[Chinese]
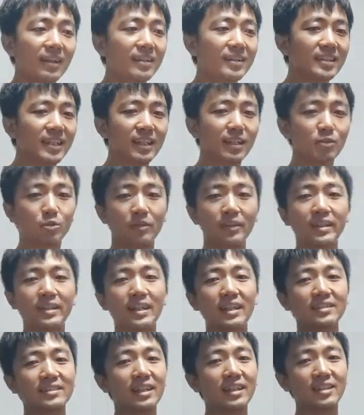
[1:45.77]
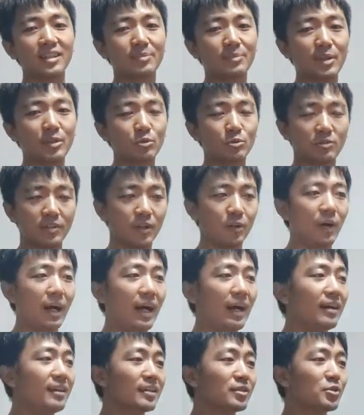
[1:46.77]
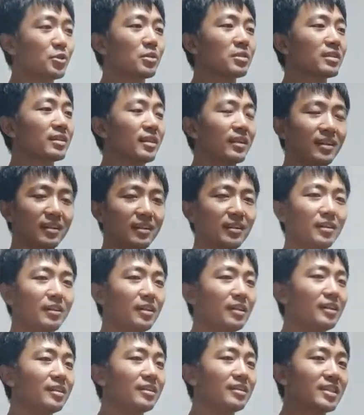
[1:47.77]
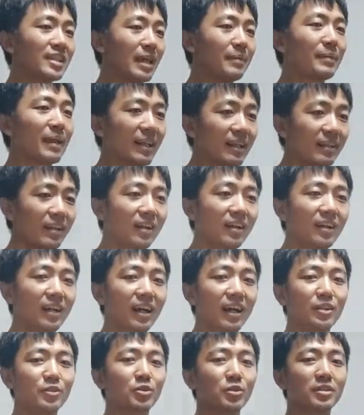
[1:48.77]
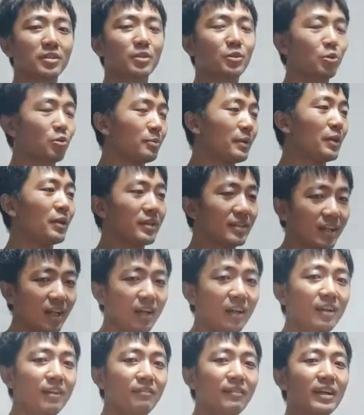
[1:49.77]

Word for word: 这个所谓当当地民族文化，就是呃瞎编的啊，就是胡编乱造，